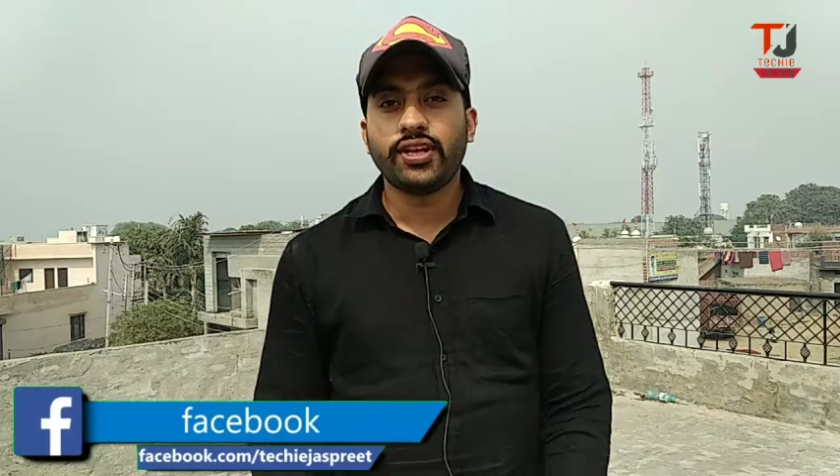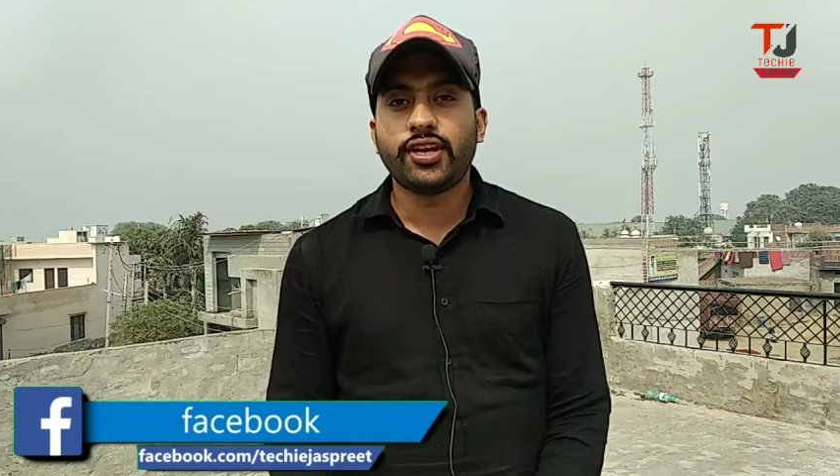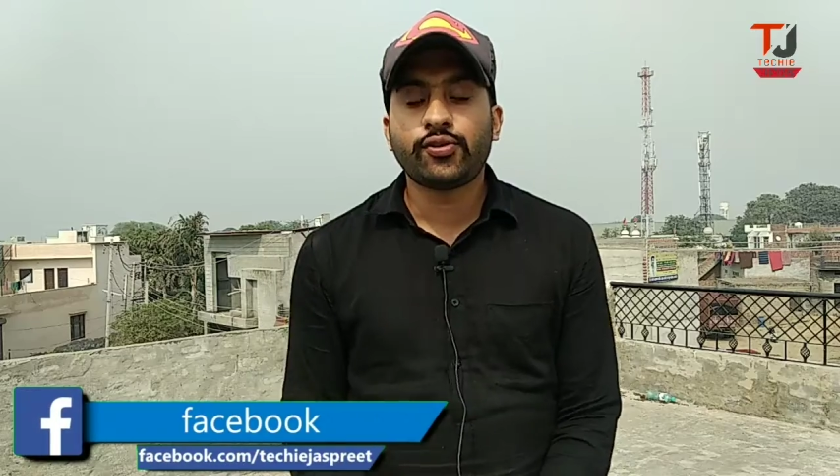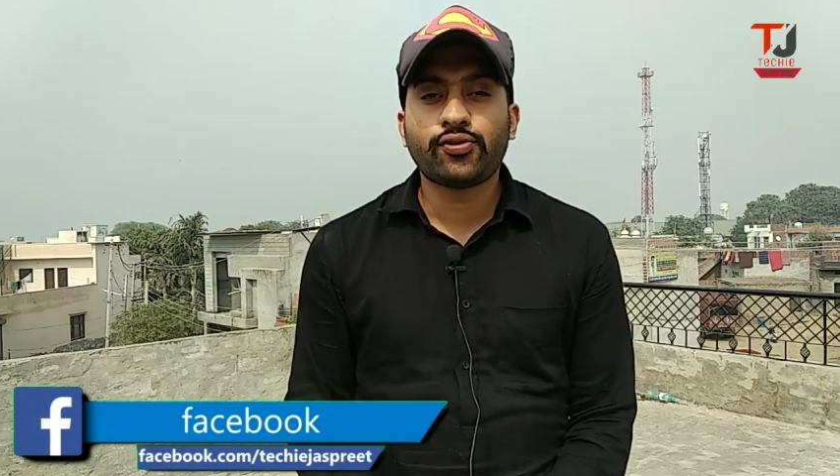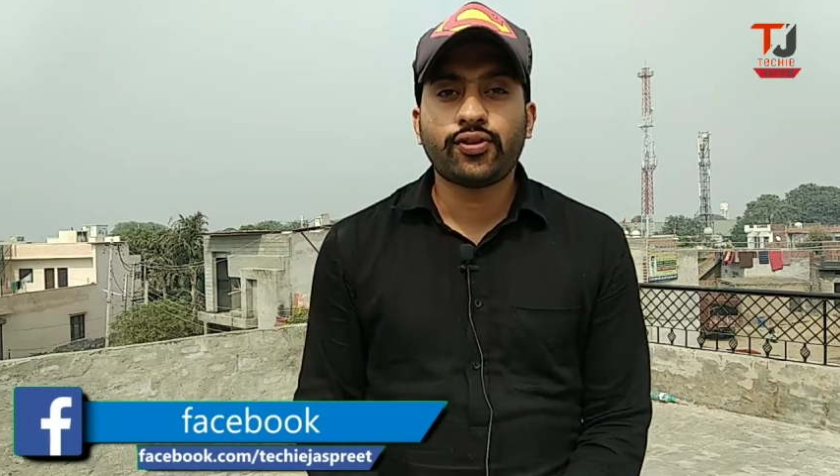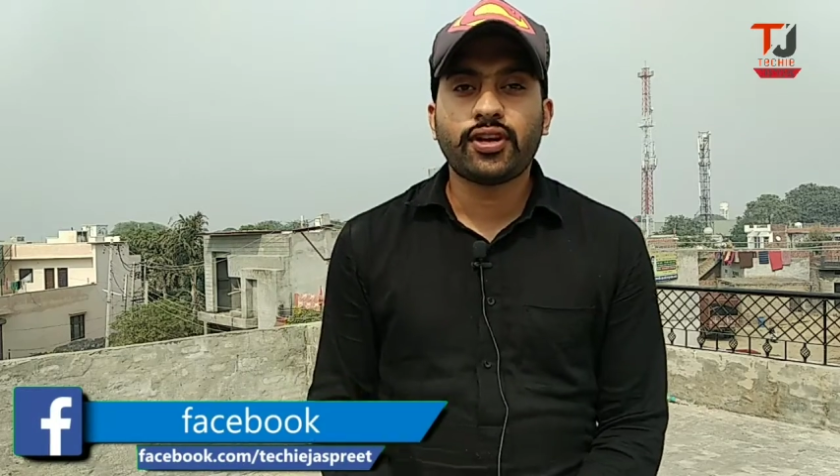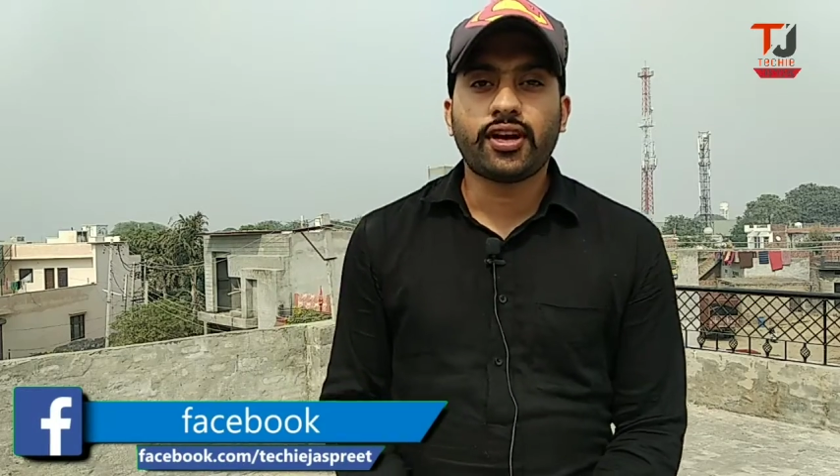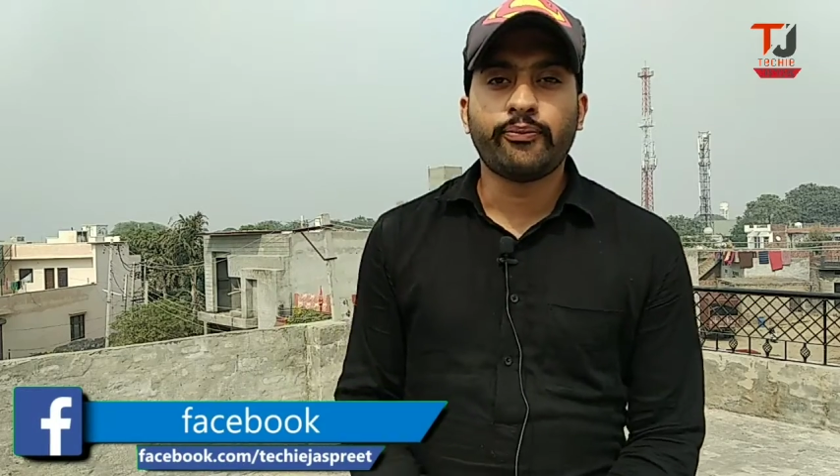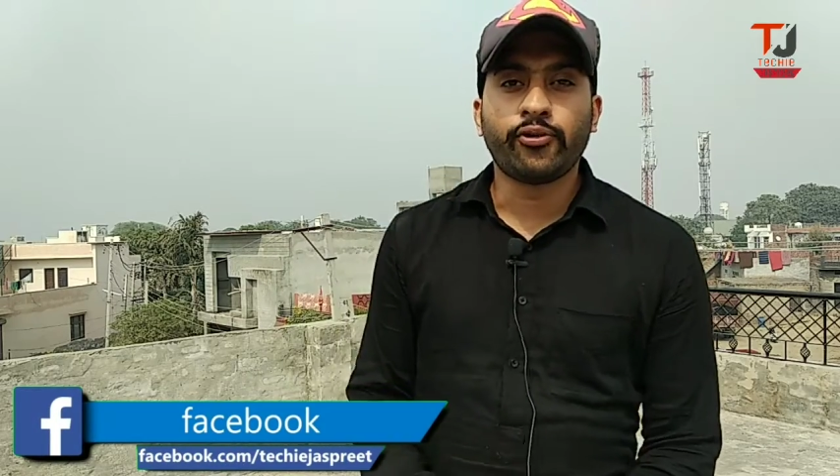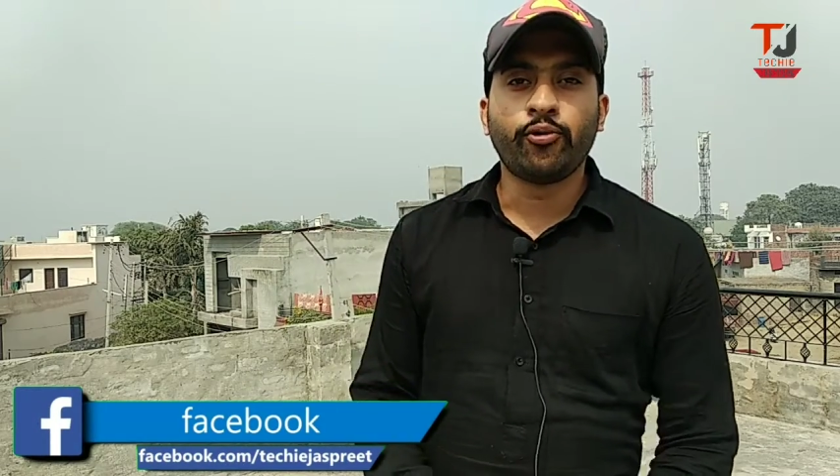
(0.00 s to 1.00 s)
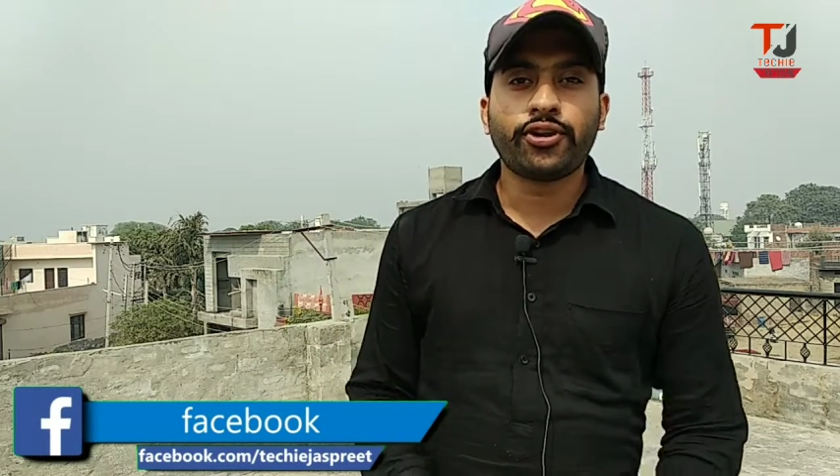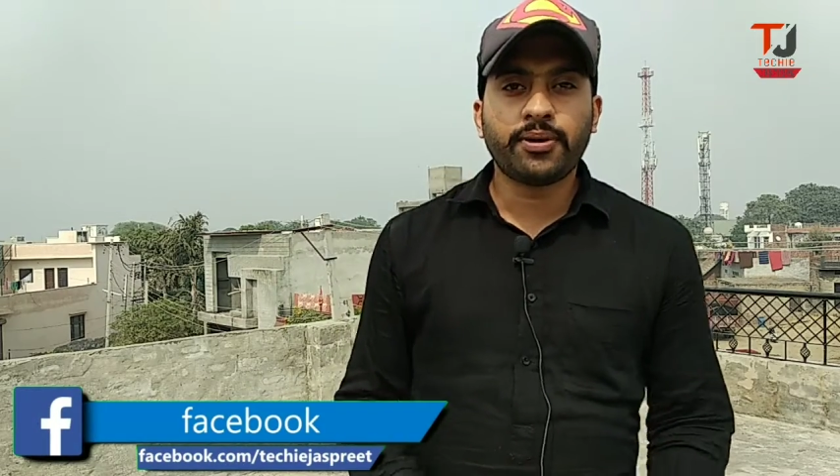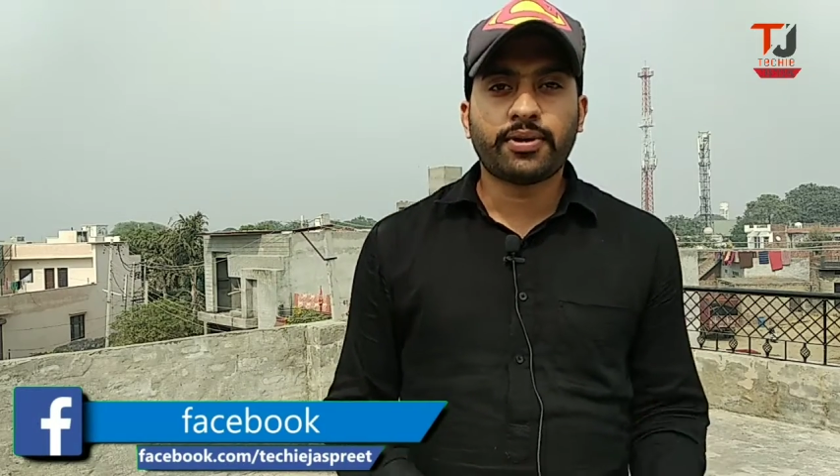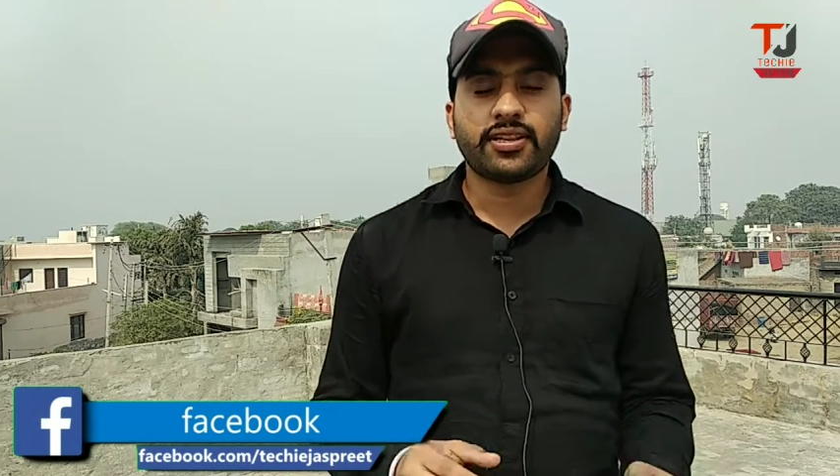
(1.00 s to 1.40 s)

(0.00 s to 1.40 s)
देखिए दोस्तों अगर हम रूट की